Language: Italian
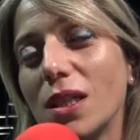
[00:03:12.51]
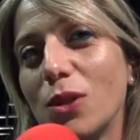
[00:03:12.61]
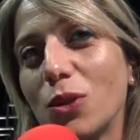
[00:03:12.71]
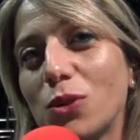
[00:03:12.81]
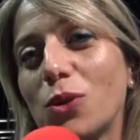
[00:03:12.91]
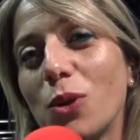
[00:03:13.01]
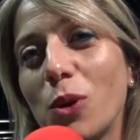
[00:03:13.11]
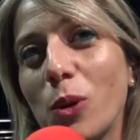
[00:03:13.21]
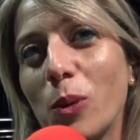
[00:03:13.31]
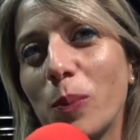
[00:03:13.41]
del
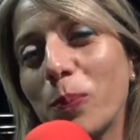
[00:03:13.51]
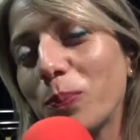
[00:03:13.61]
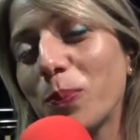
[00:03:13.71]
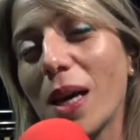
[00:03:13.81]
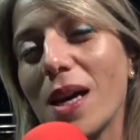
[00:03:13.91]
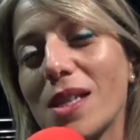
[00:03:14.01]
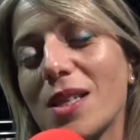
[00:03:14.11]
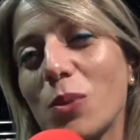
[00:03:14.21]
nostro paese.